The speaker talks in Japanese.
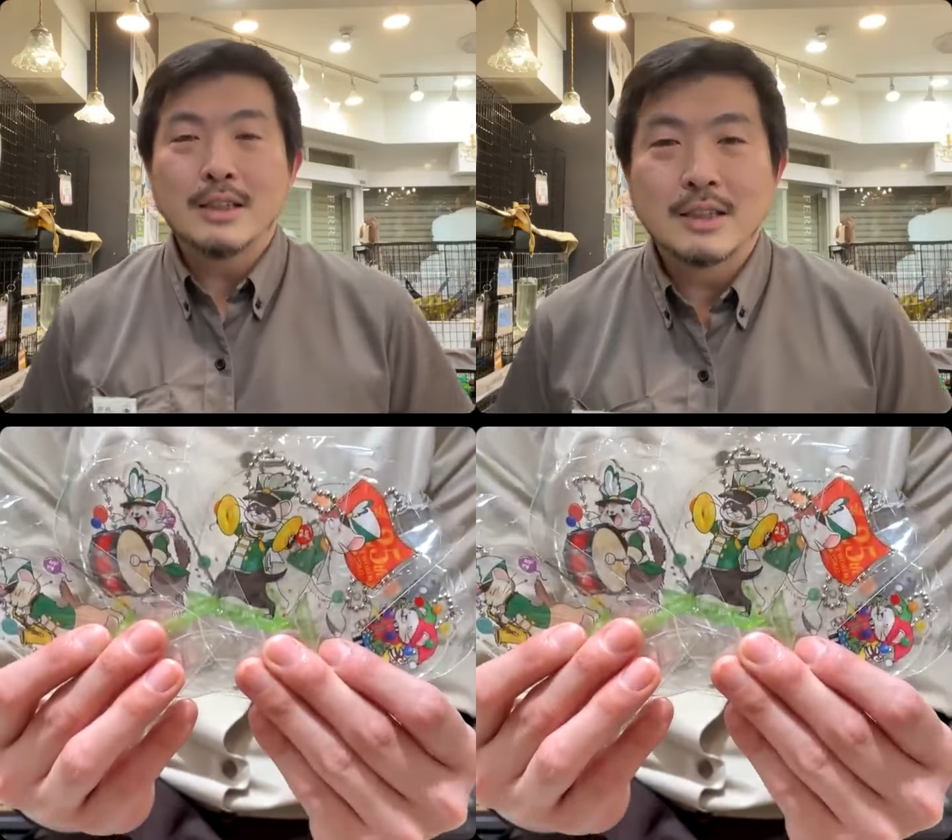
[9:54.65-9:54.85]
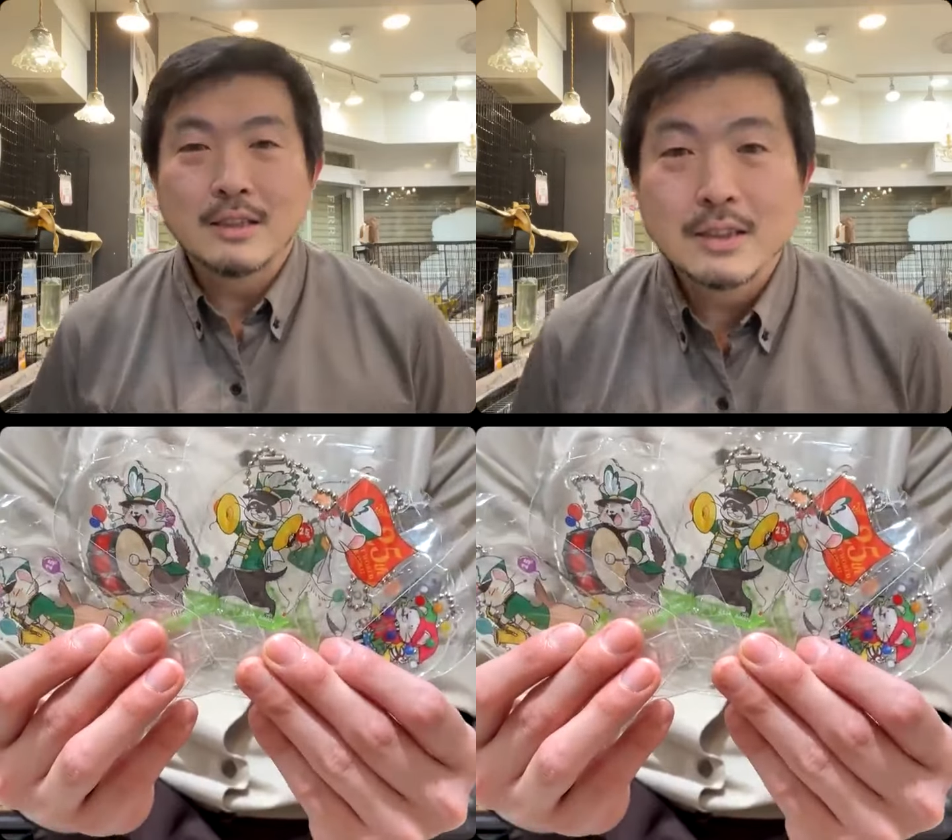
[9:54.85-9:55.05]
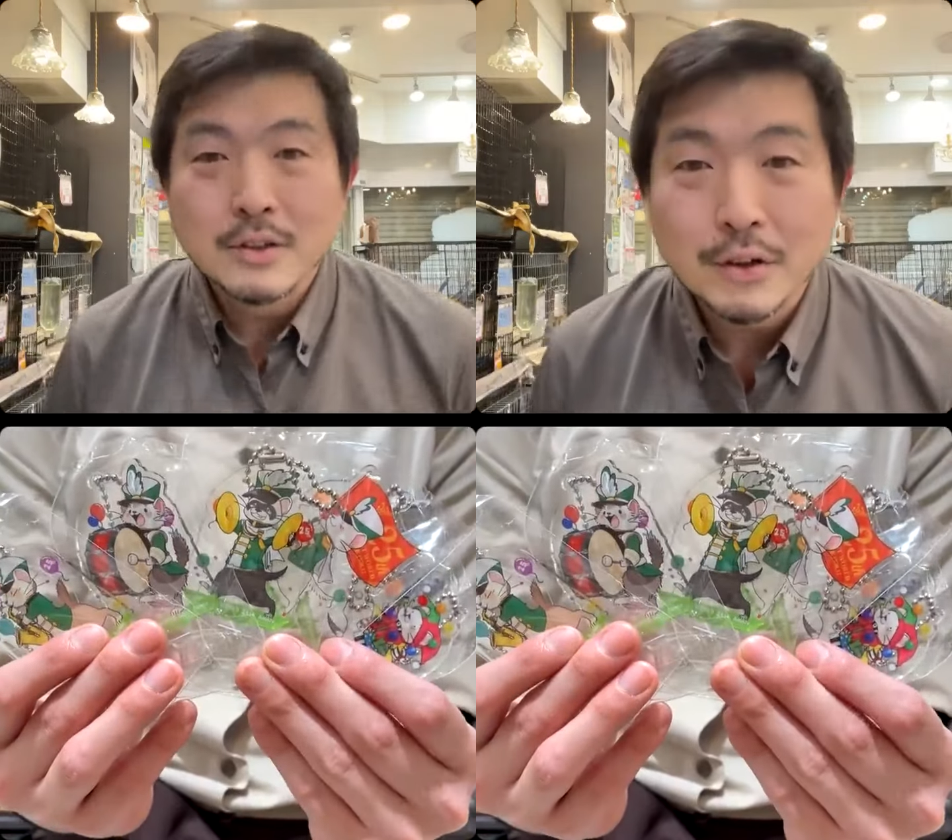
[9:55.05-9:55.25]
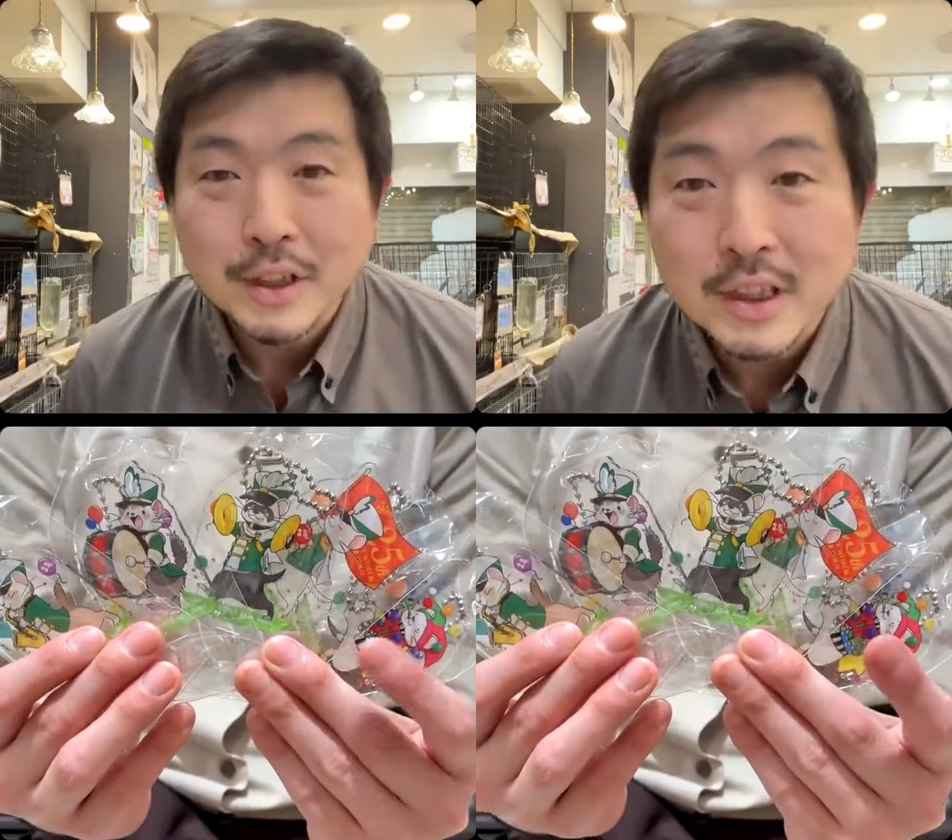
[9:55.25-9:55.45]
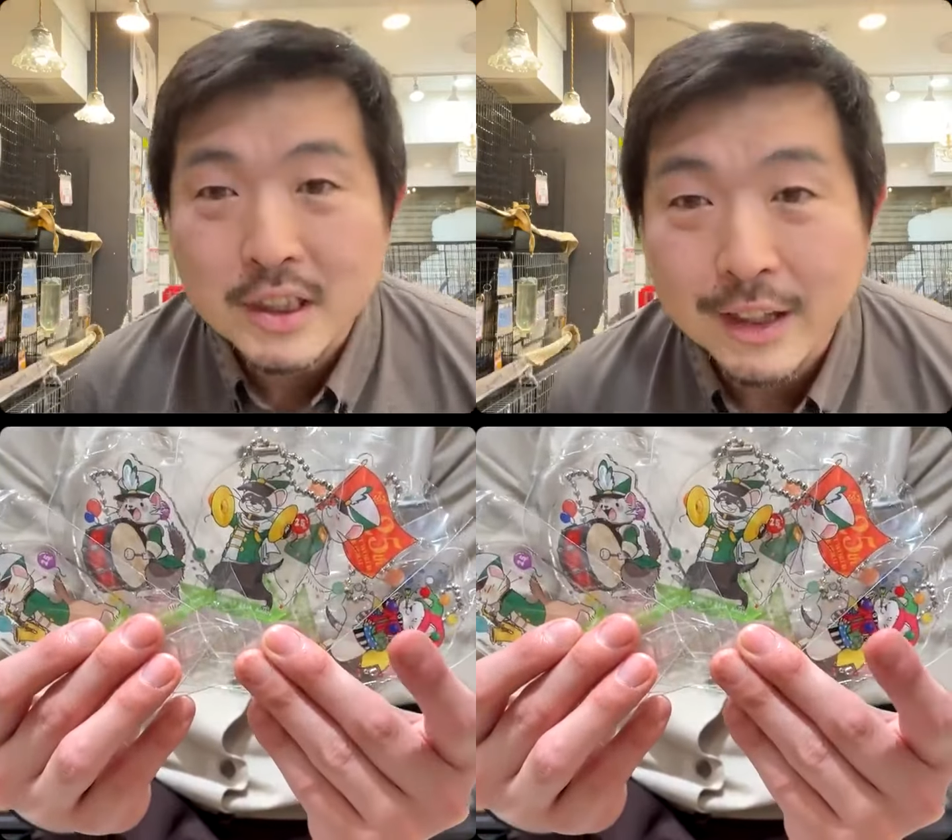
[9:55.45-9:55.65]
すごい
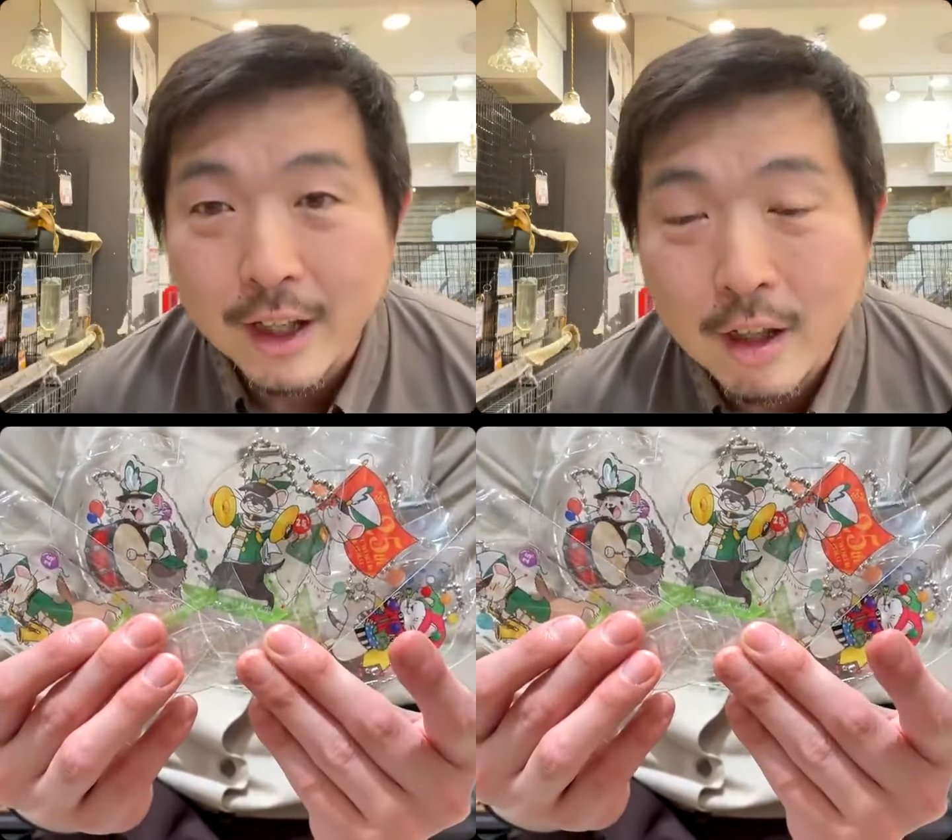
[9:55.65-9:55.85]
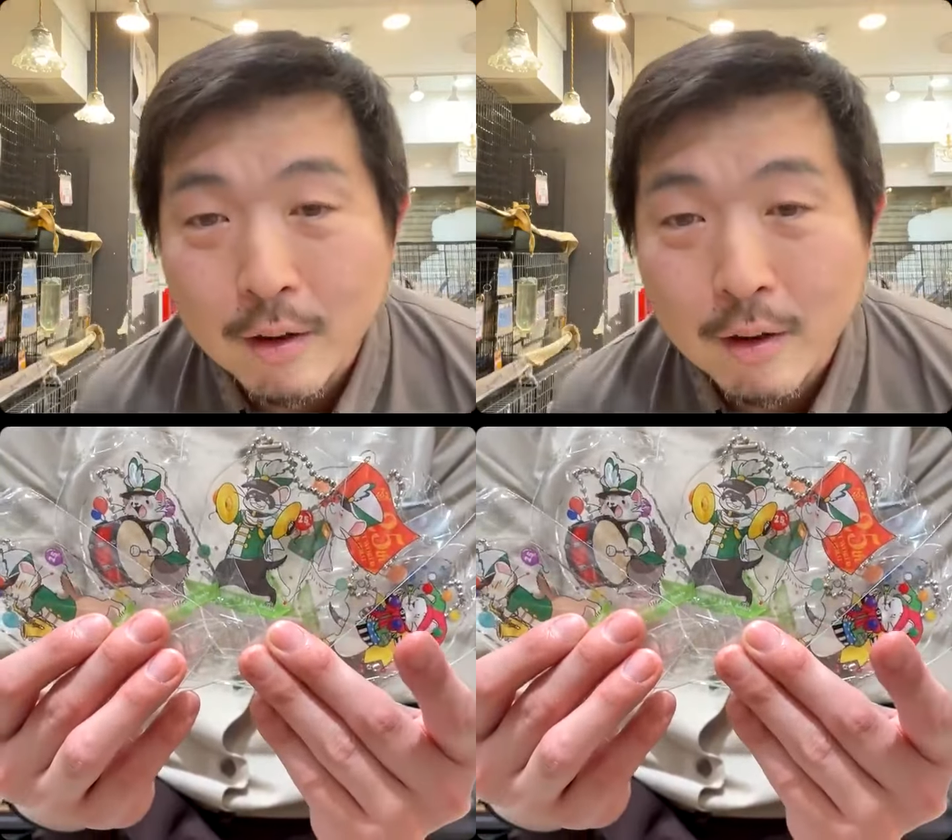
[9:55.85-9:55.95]
ですね。